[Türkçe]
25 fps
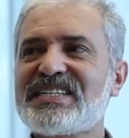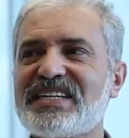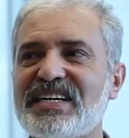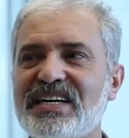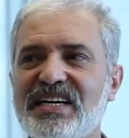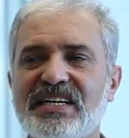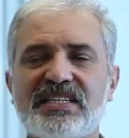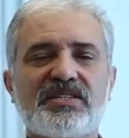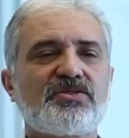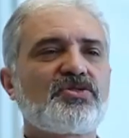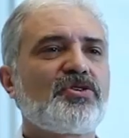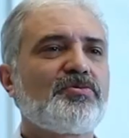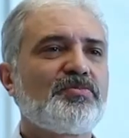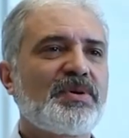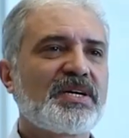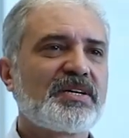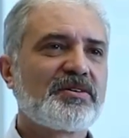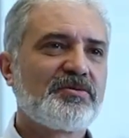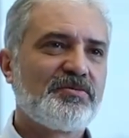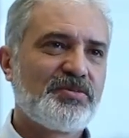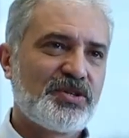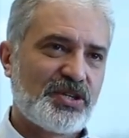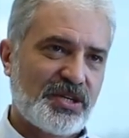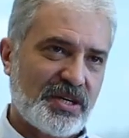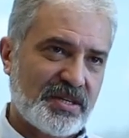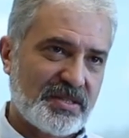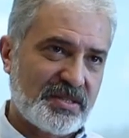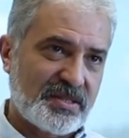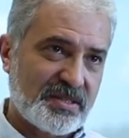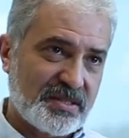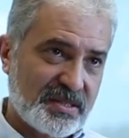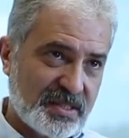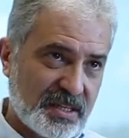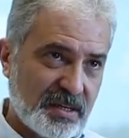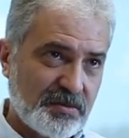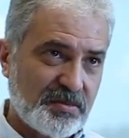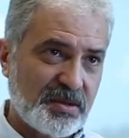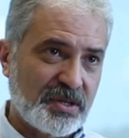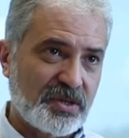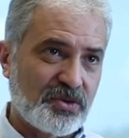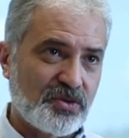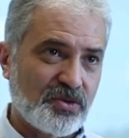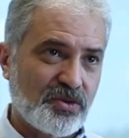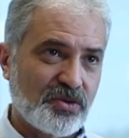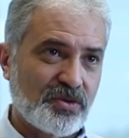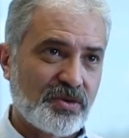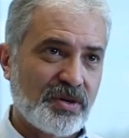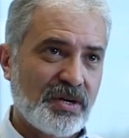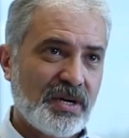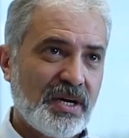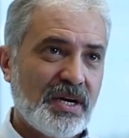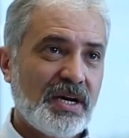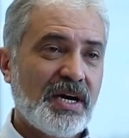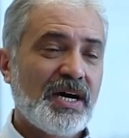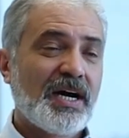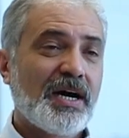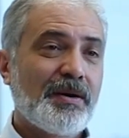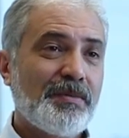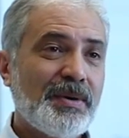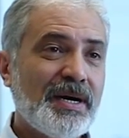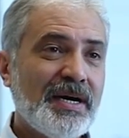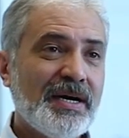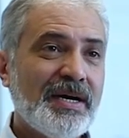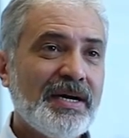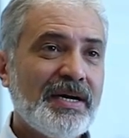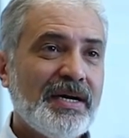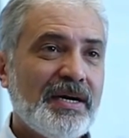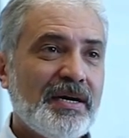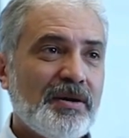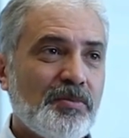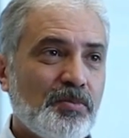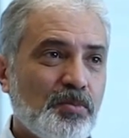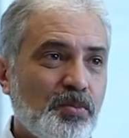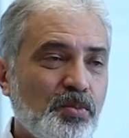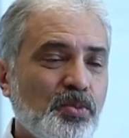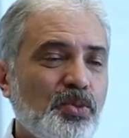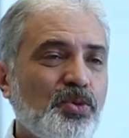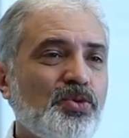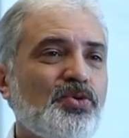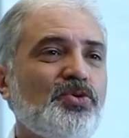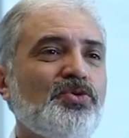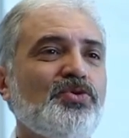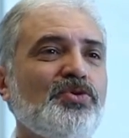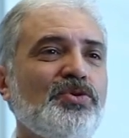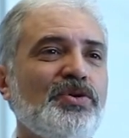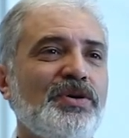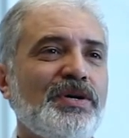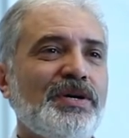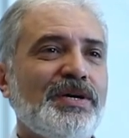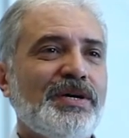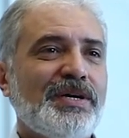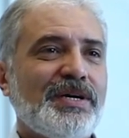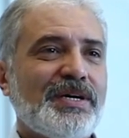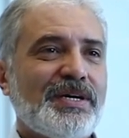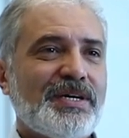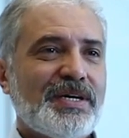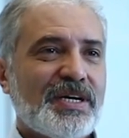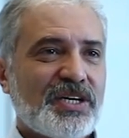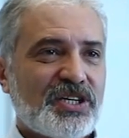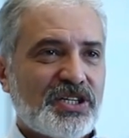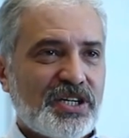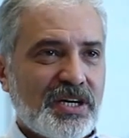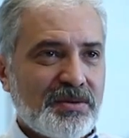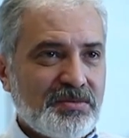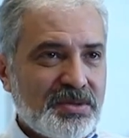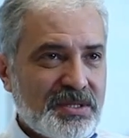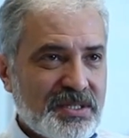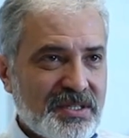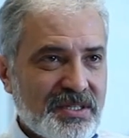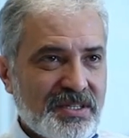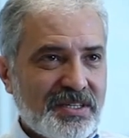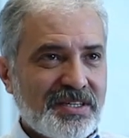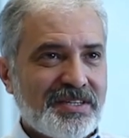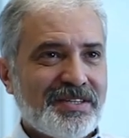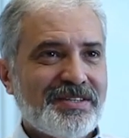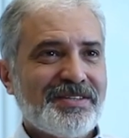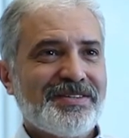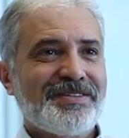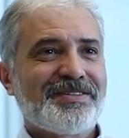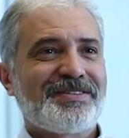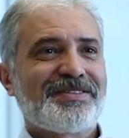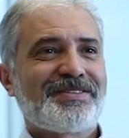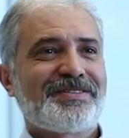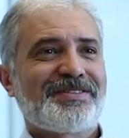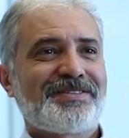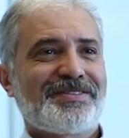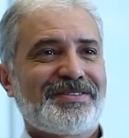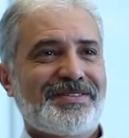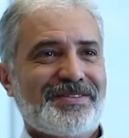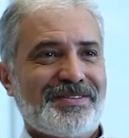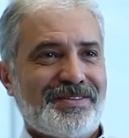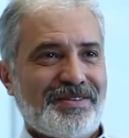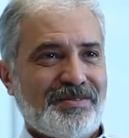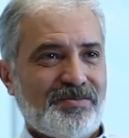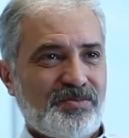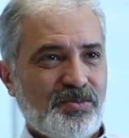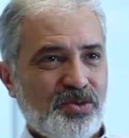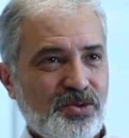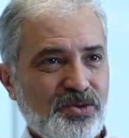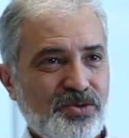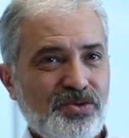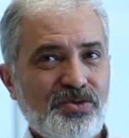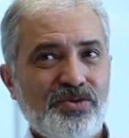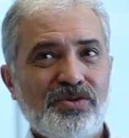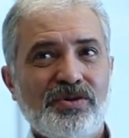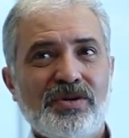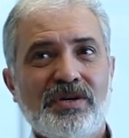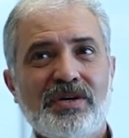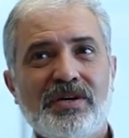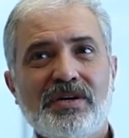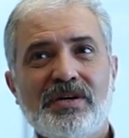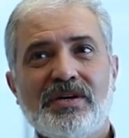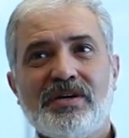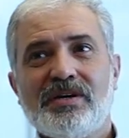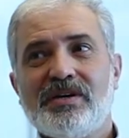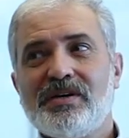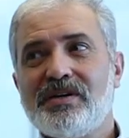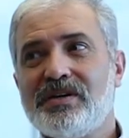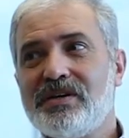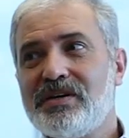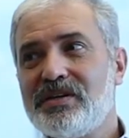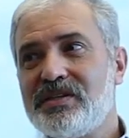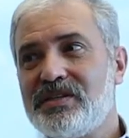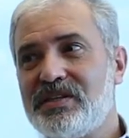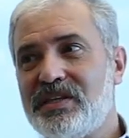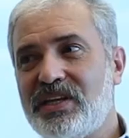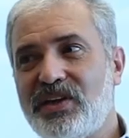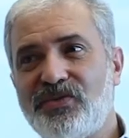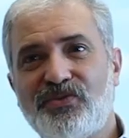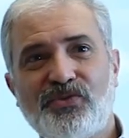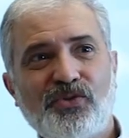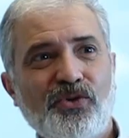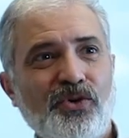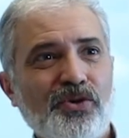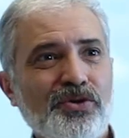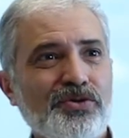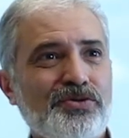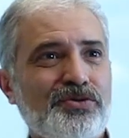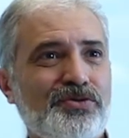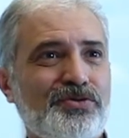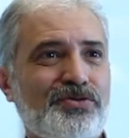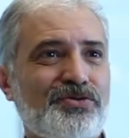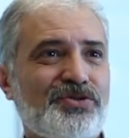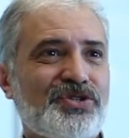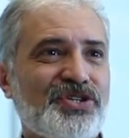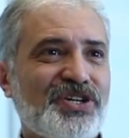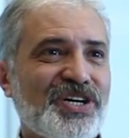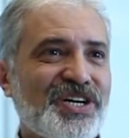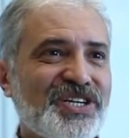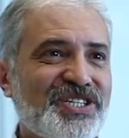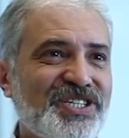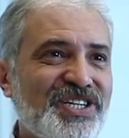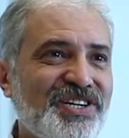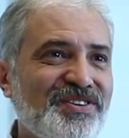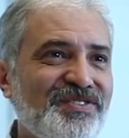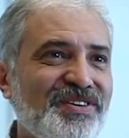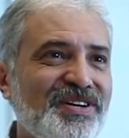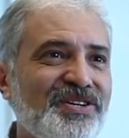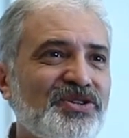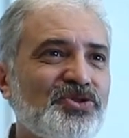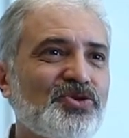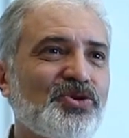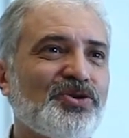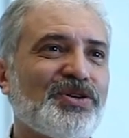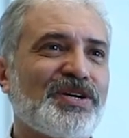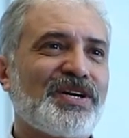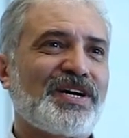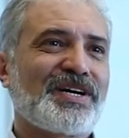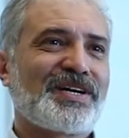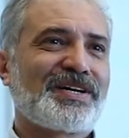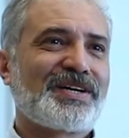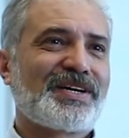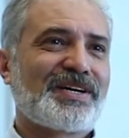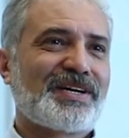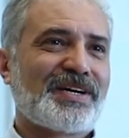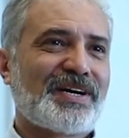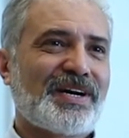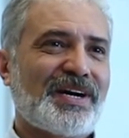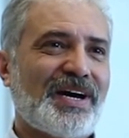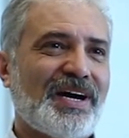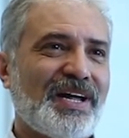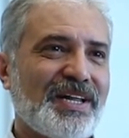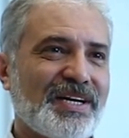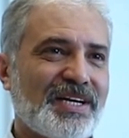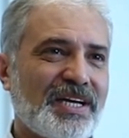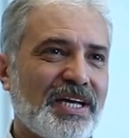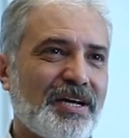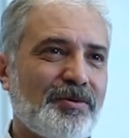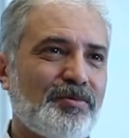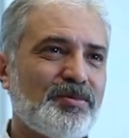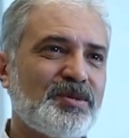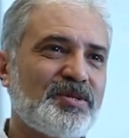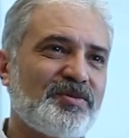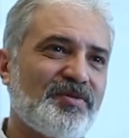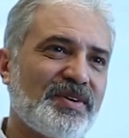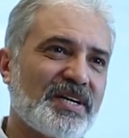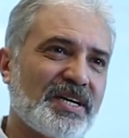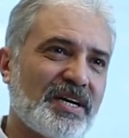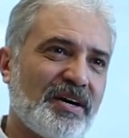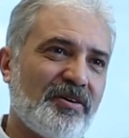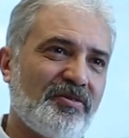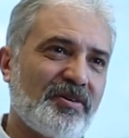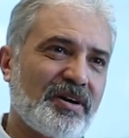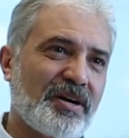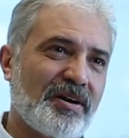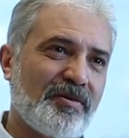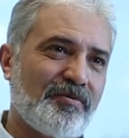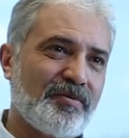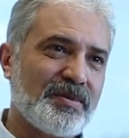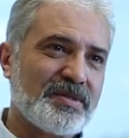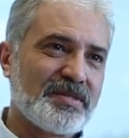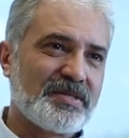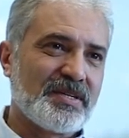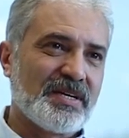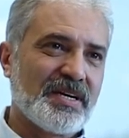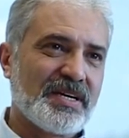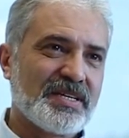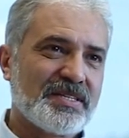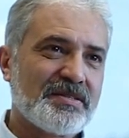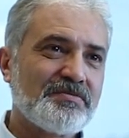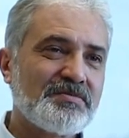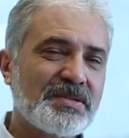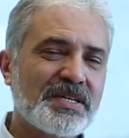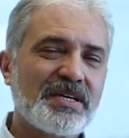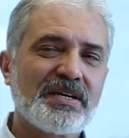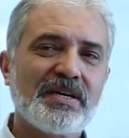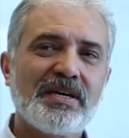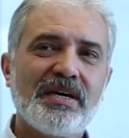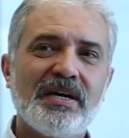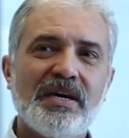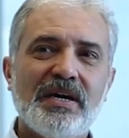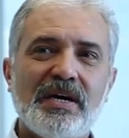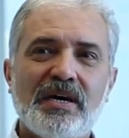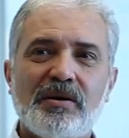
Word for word: şey hazır olma gibi bir şansınız tabii ki yok. Ama bunu yaşam stiliniz, bunu e, default çerçeveniz olarak algılamamız ve kavramamız lazım ki